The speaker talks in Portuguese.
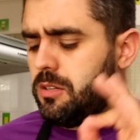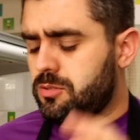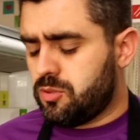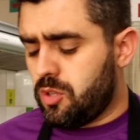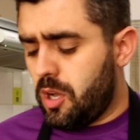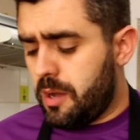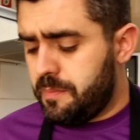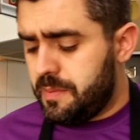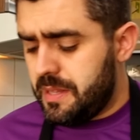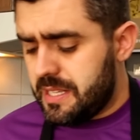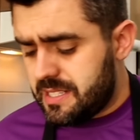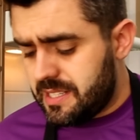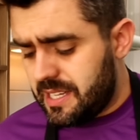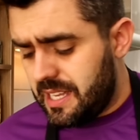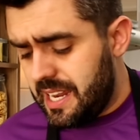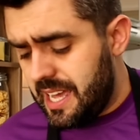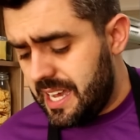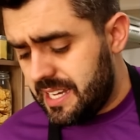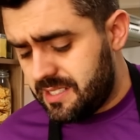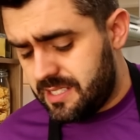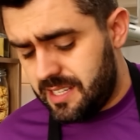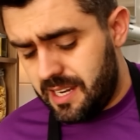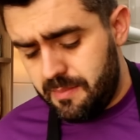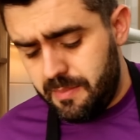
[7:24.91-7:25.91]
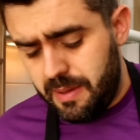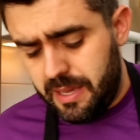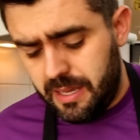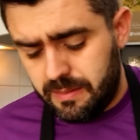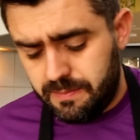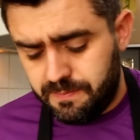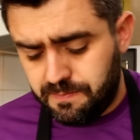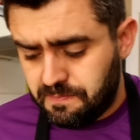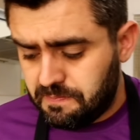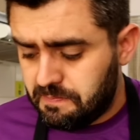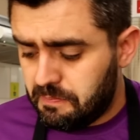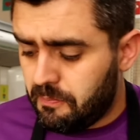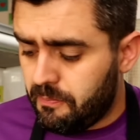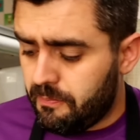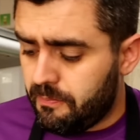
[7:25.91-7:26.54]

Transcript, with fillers: Top das galáxias, né, Ben?